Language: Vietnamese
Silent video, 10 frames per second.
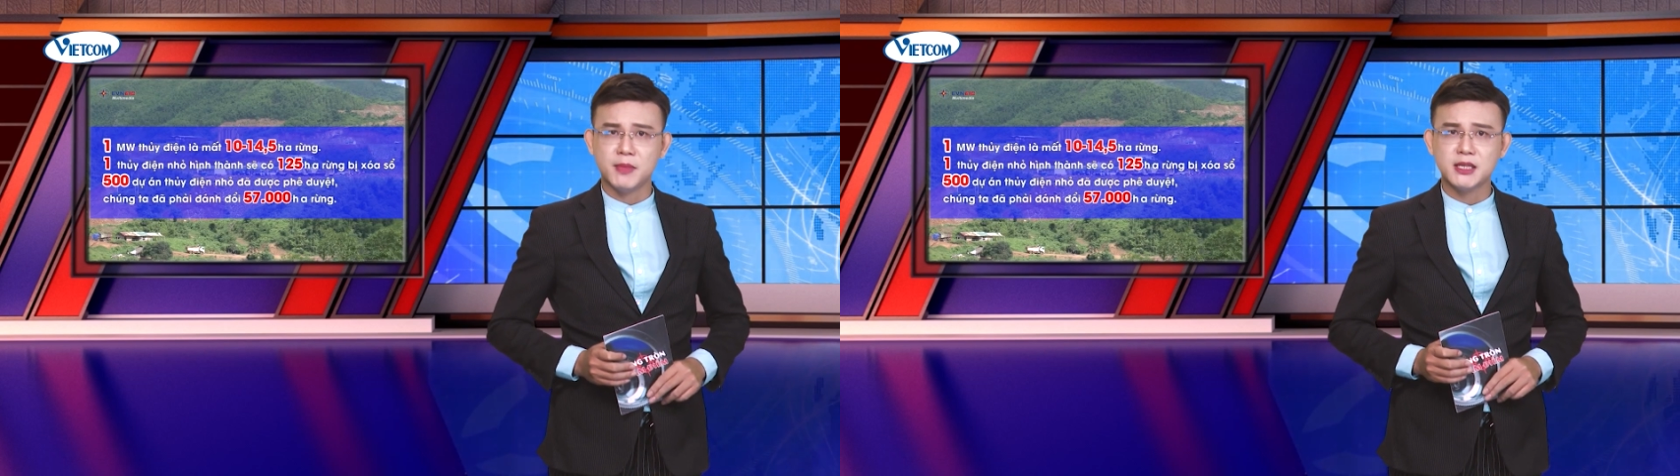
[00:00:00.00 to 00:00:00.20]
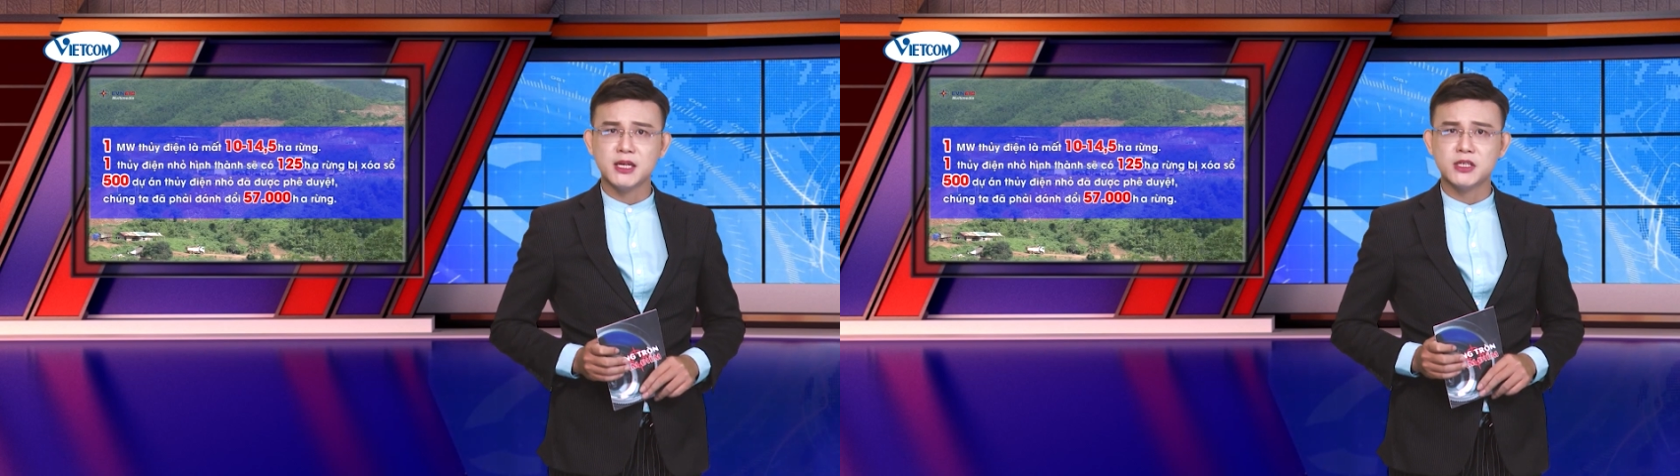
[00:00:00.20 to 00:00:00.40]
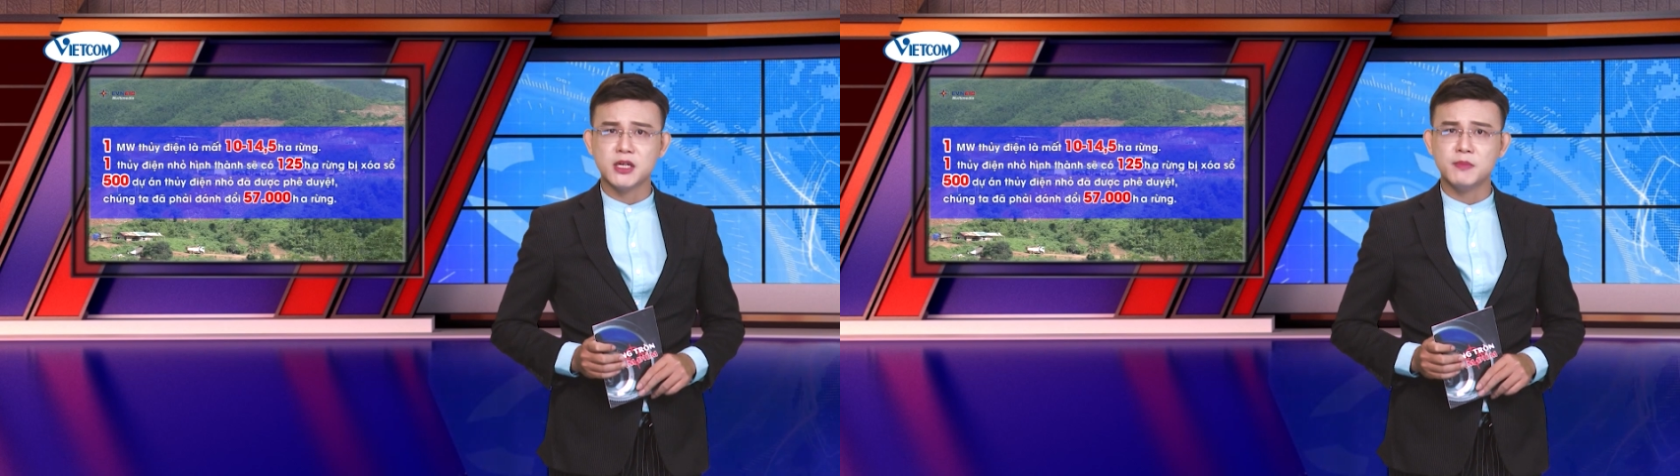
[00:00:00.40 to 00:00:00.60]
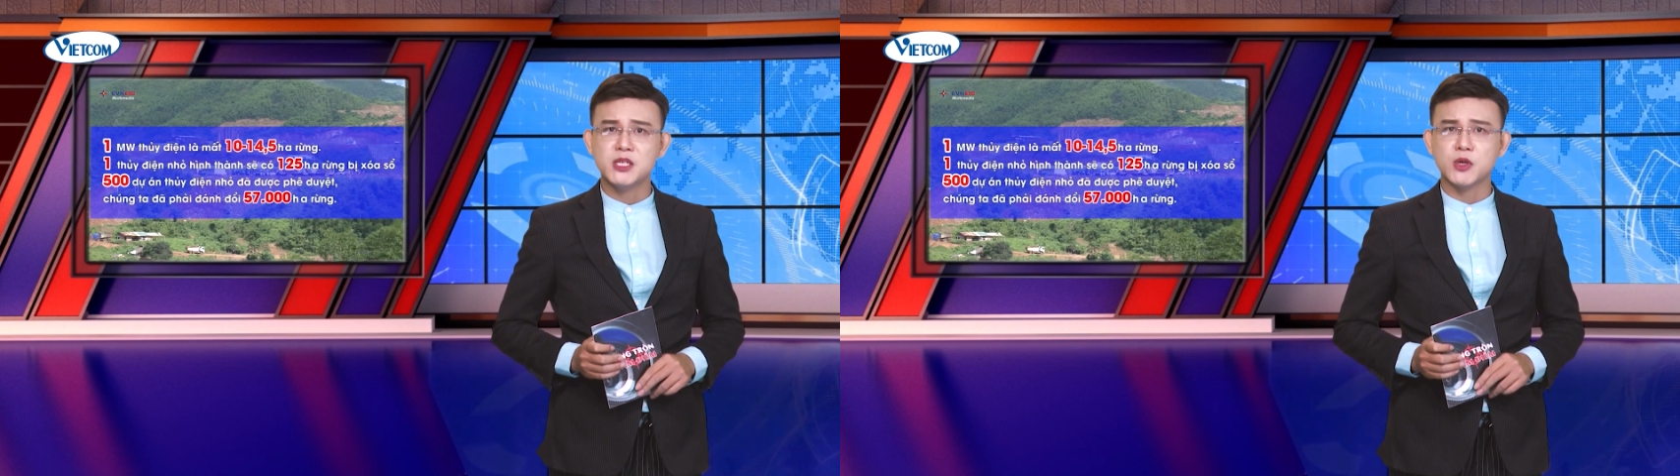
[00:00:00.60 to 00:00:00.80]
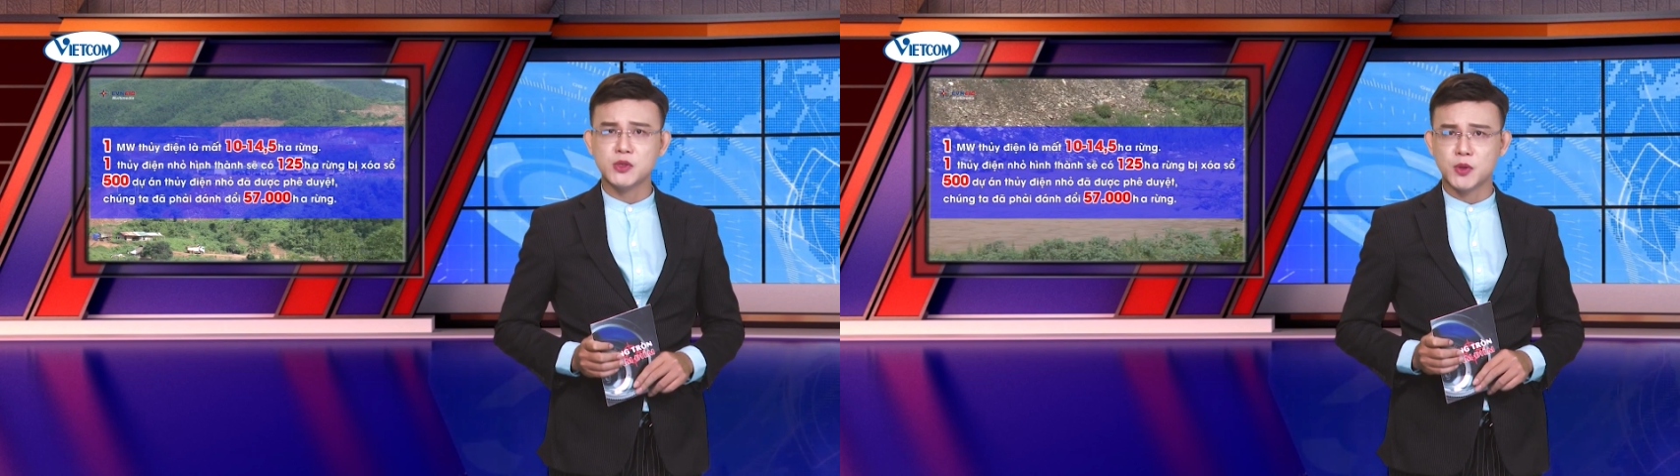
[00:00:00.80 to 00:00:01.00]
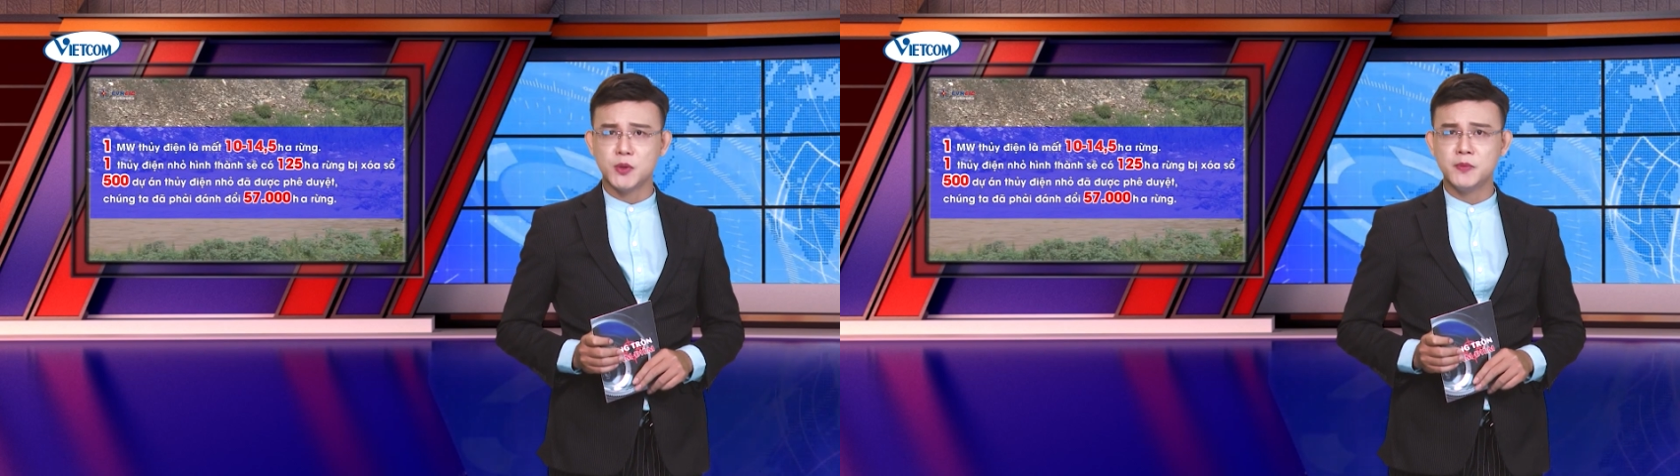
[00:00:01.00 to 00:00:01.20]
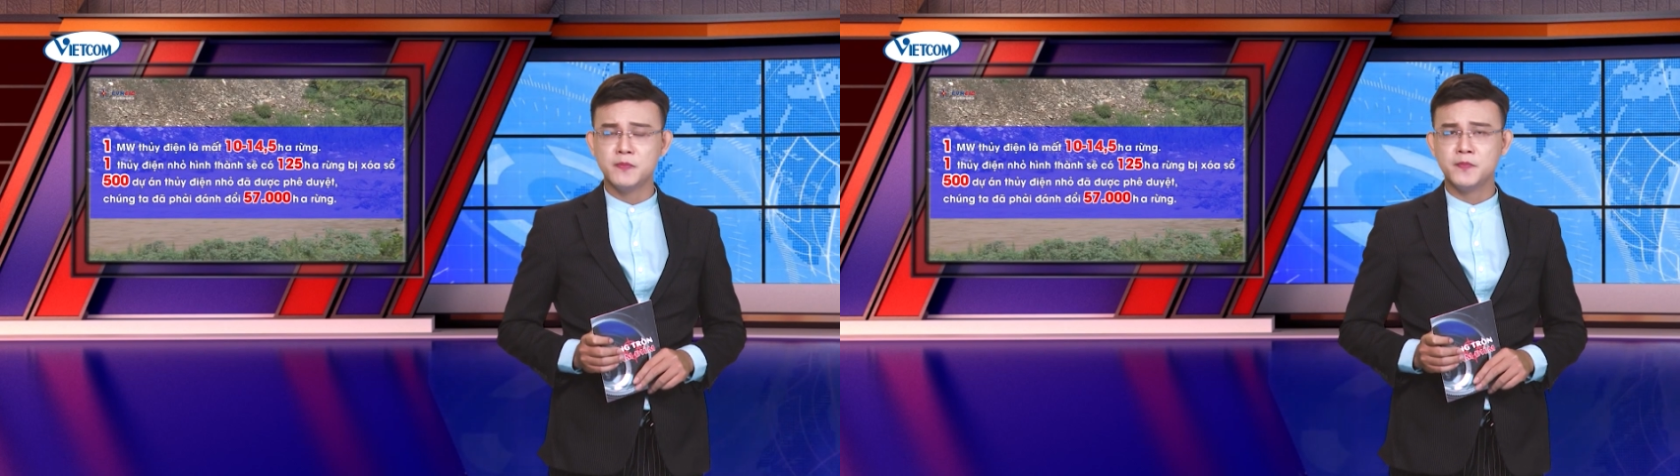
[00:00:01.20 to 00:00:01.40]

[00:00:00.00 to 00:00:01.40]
hecta rừng bị xóa sổ.